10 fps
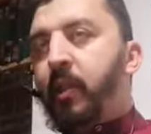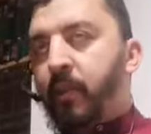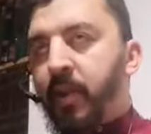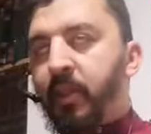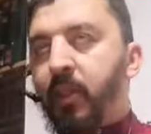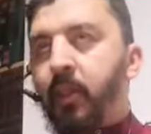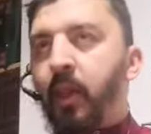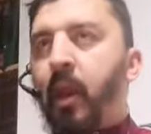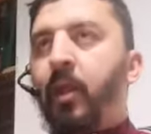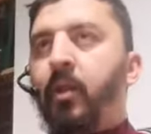المنازل
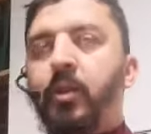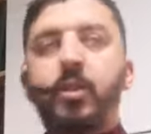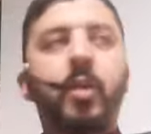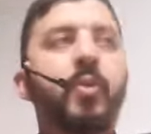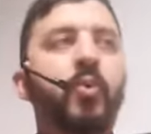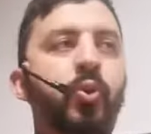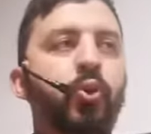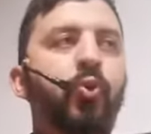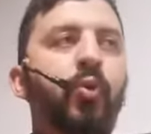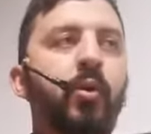الثلاث الصبر
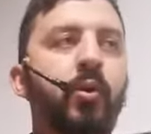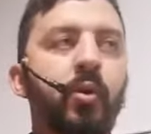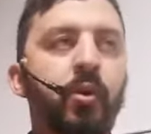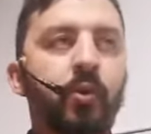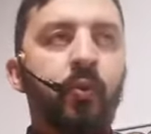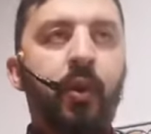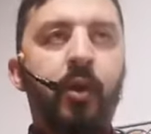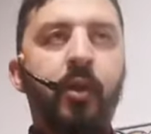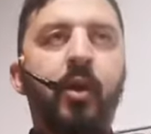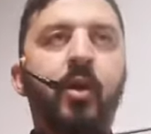والشكر
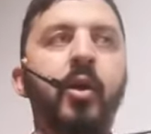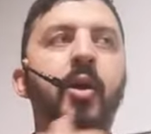والرضا